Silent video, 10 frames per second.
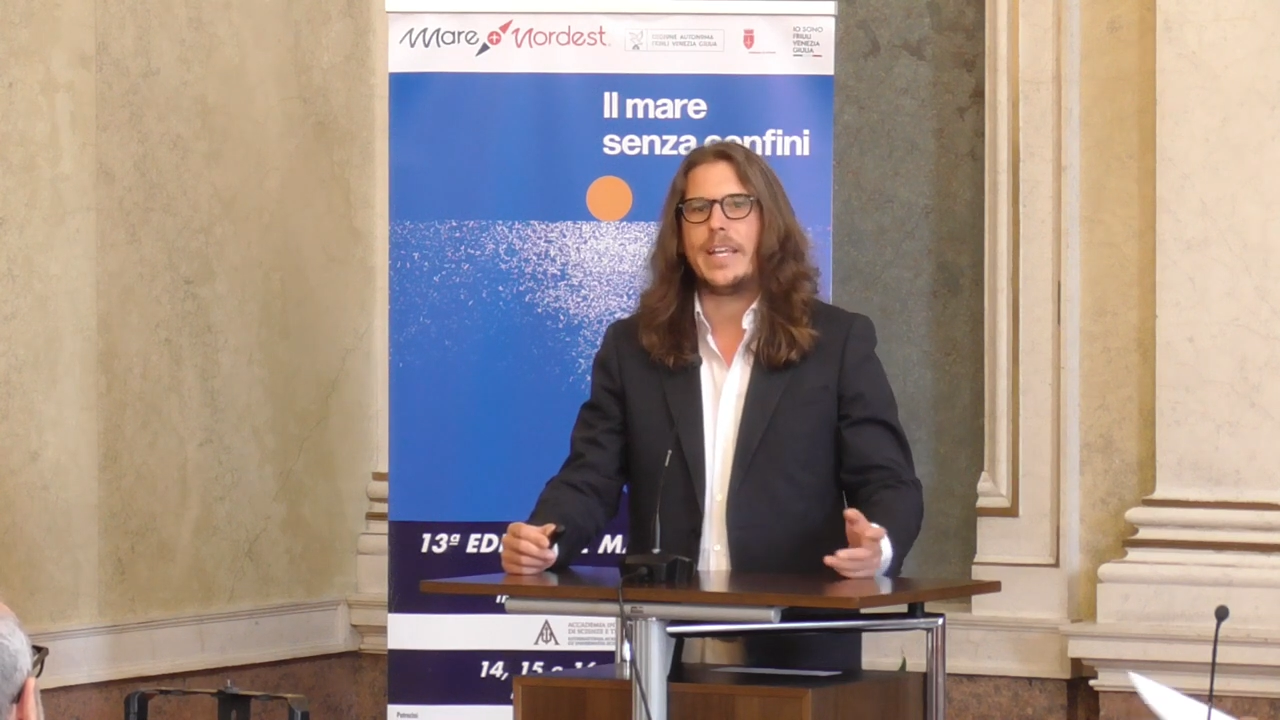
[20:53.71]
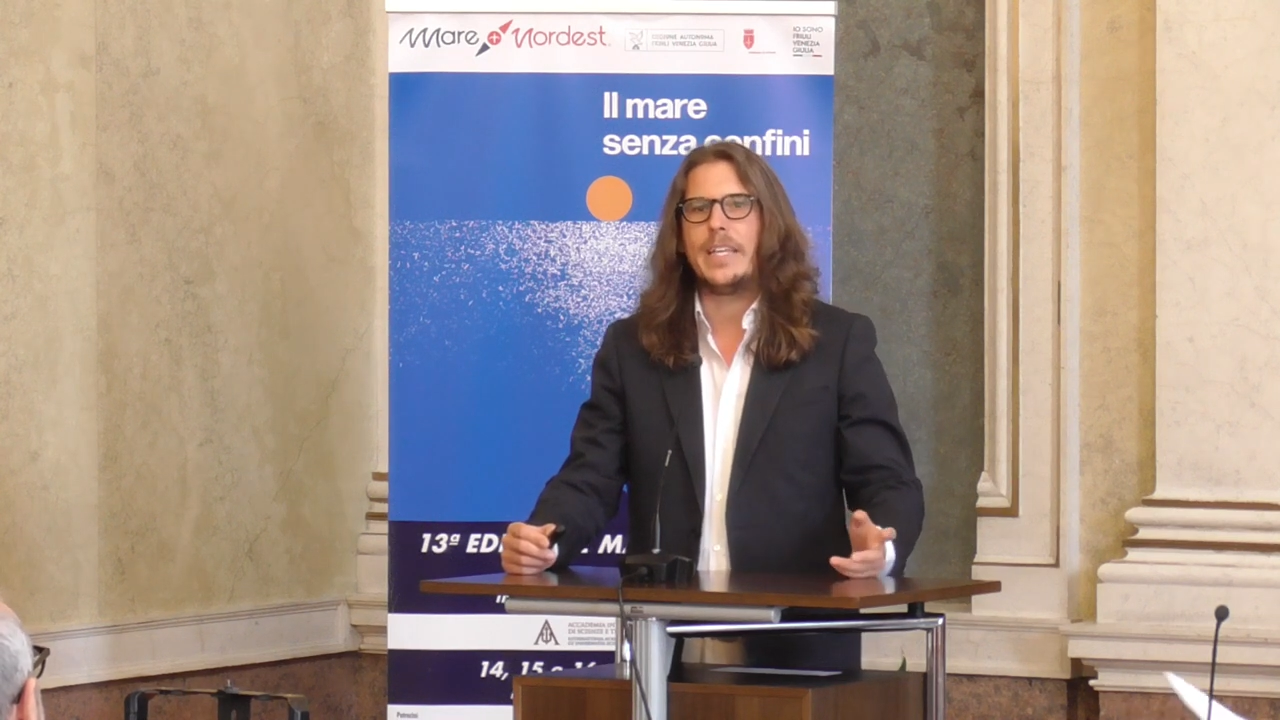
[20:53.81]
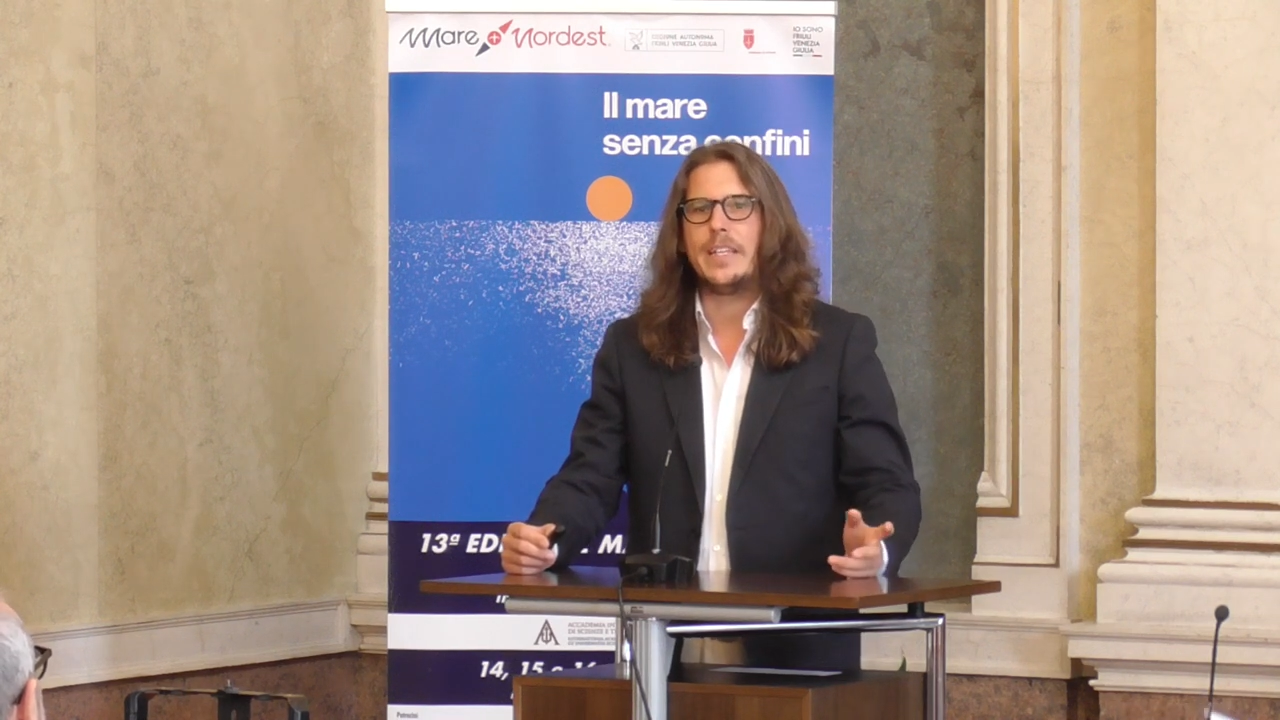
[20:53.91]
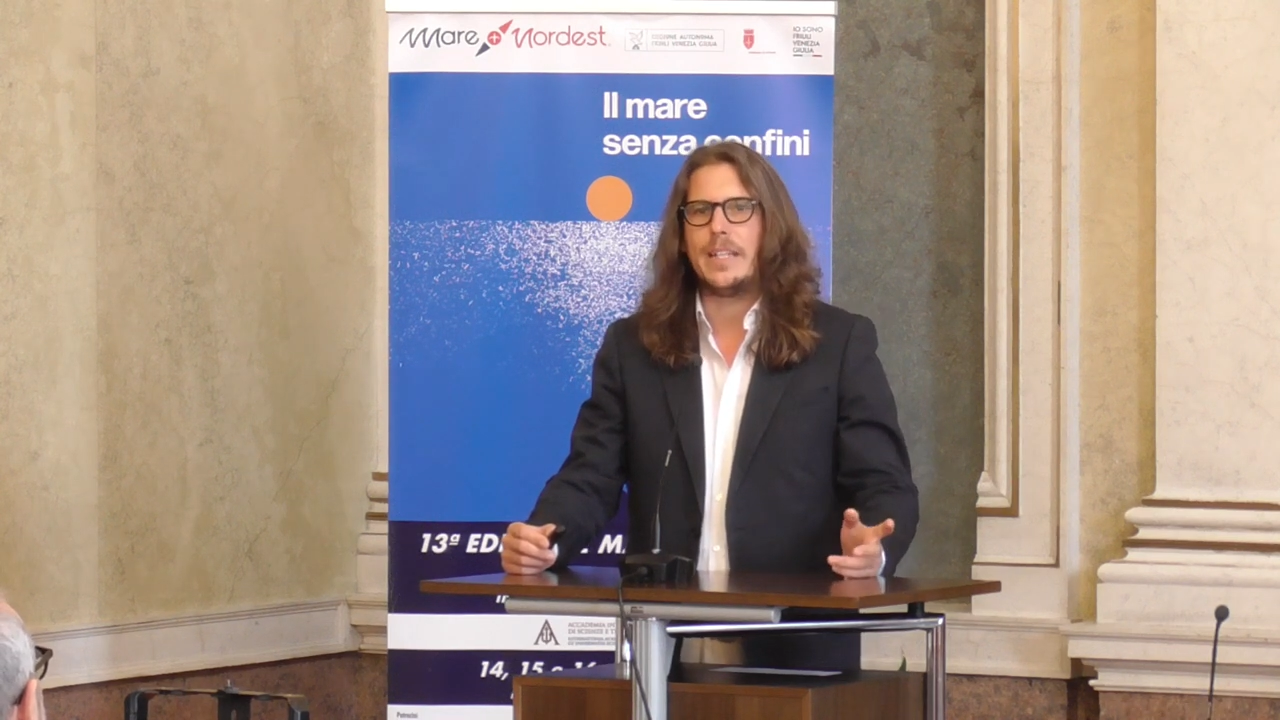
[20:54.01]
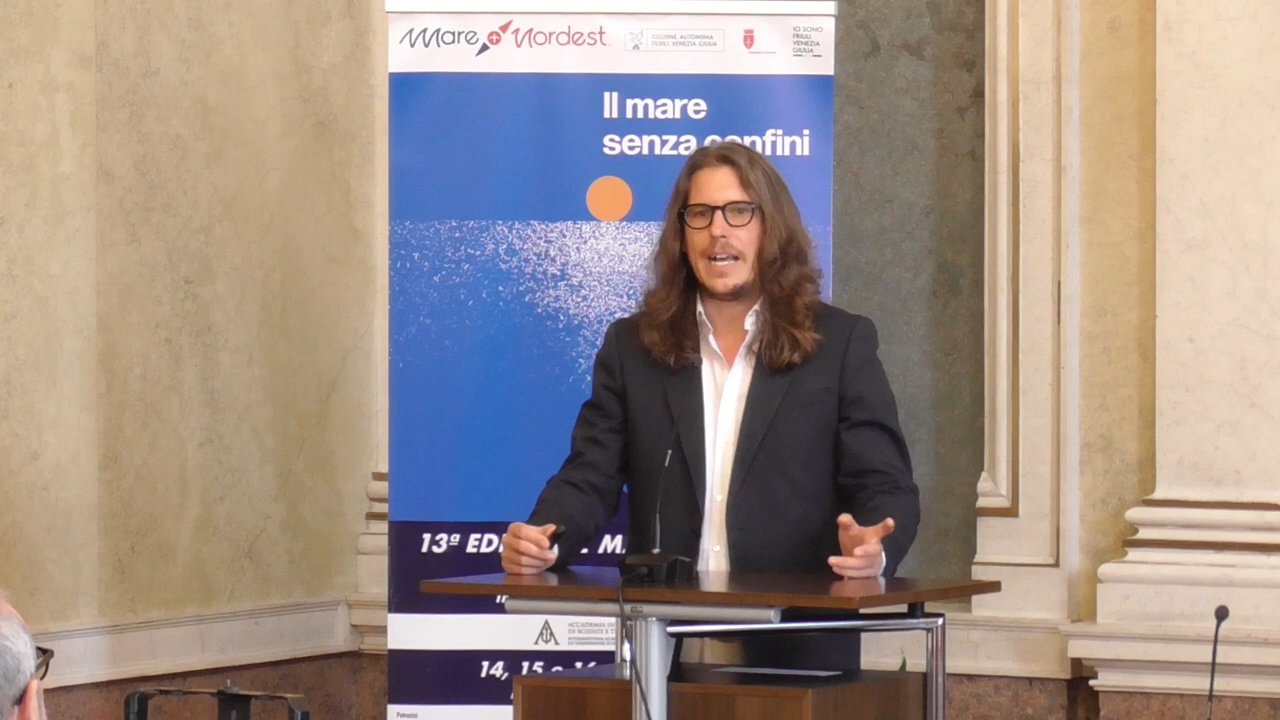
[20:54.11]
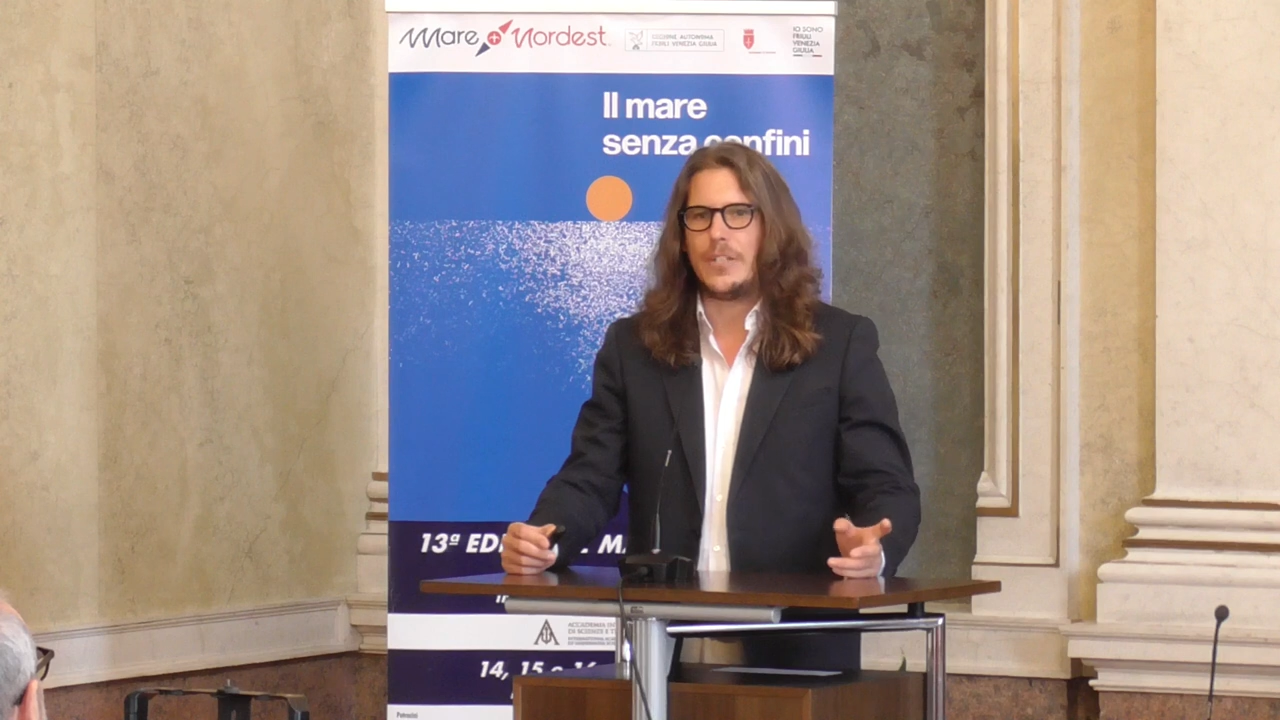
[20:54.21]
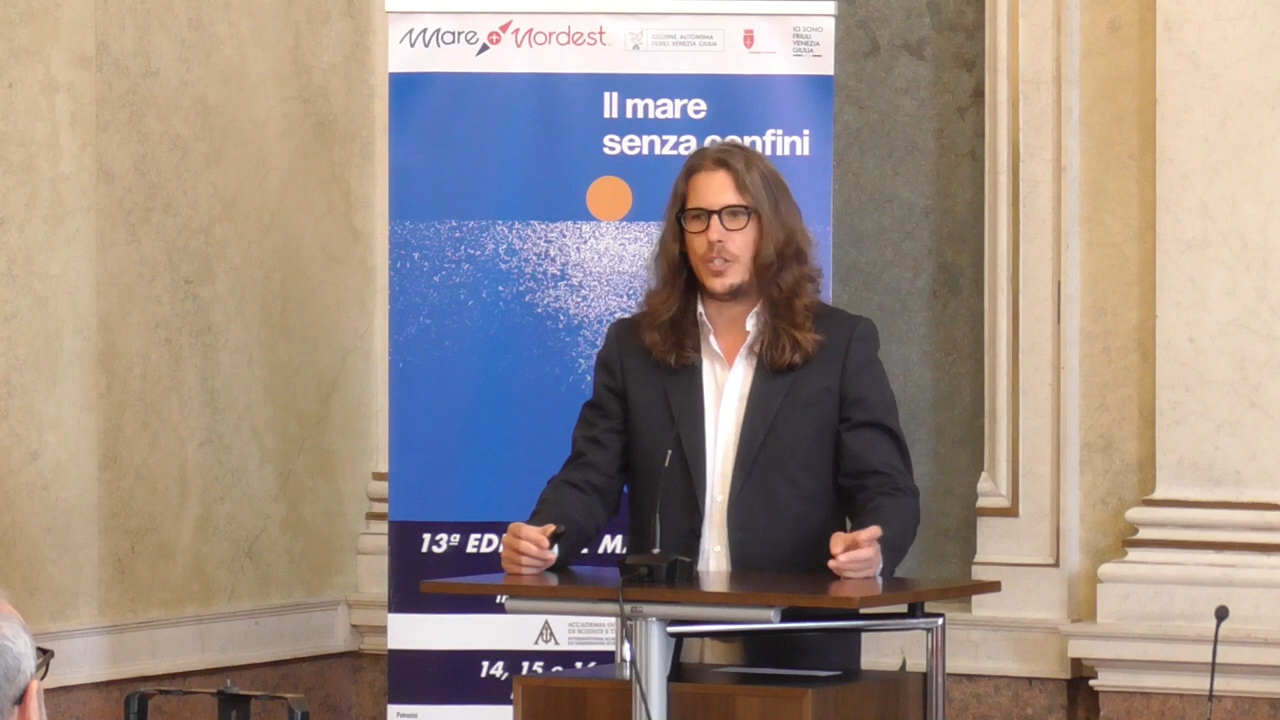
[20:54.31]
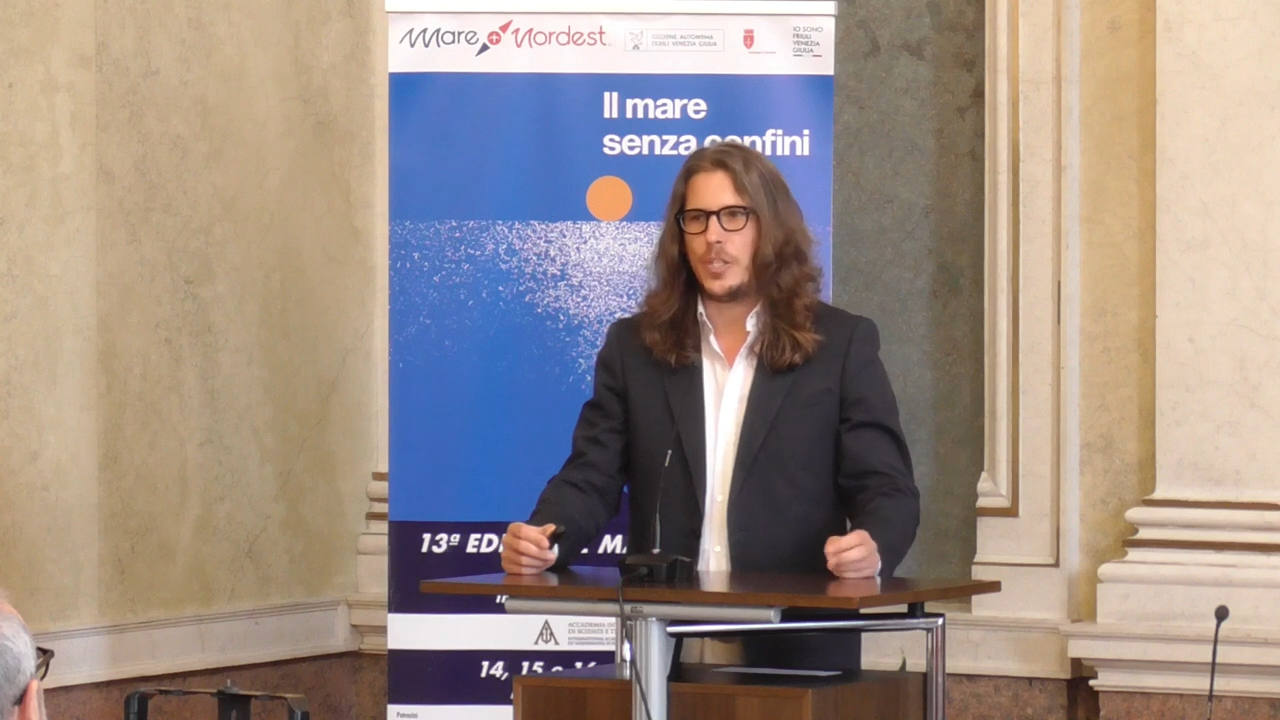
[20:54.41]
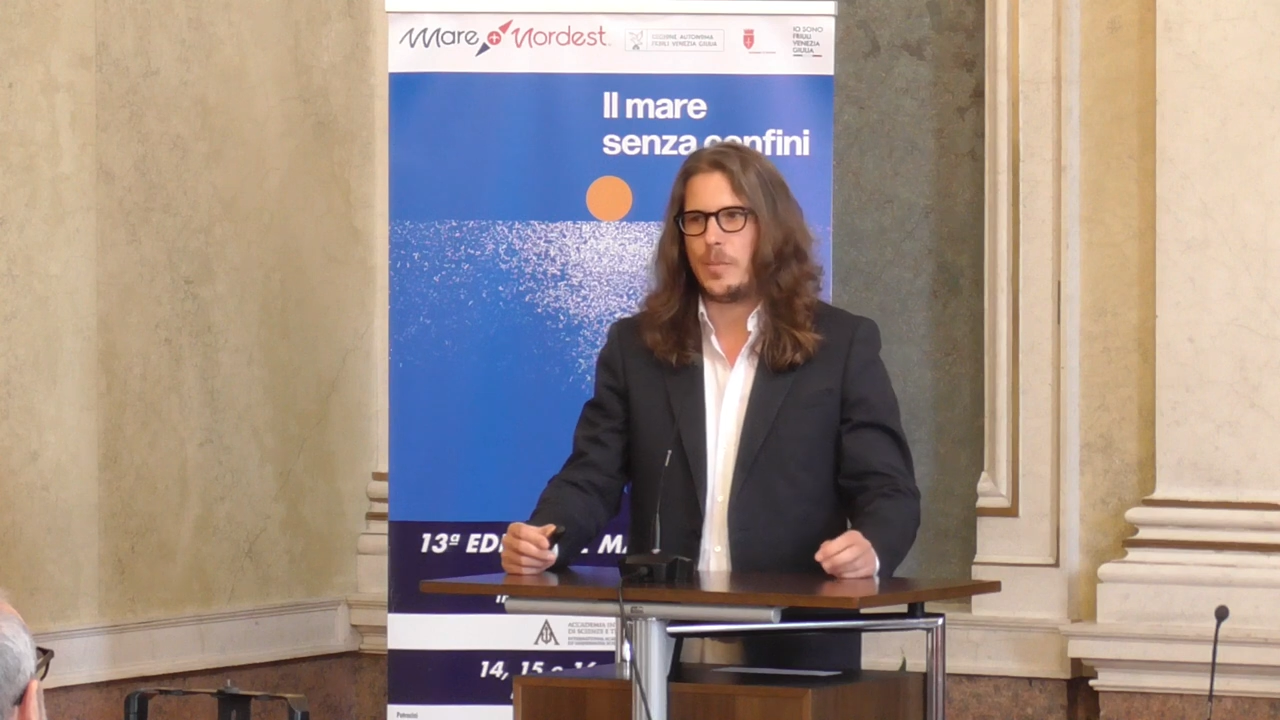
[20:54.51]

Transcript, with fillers: indagini